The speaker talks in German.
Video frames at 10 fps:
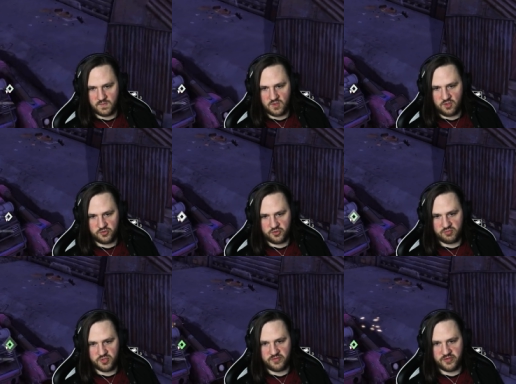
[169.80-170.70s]
Oh, ich kann
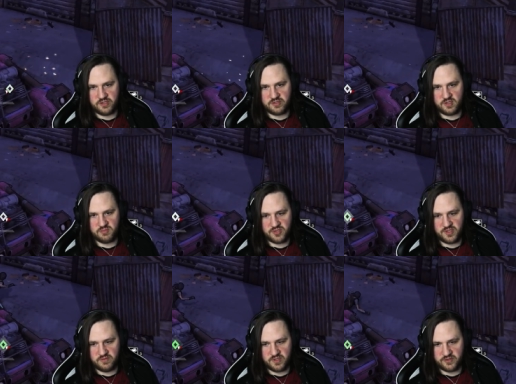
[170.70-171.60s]
mich einfach hierhin teleportieren,
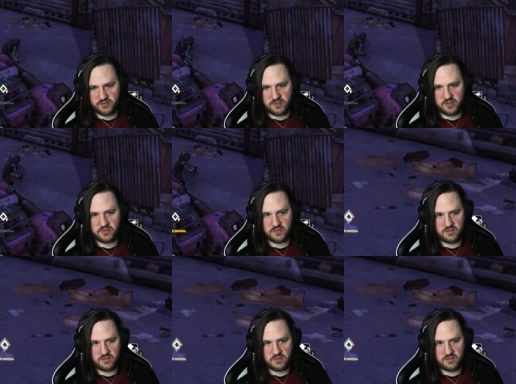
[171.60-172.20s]
weil das Auto hier ist.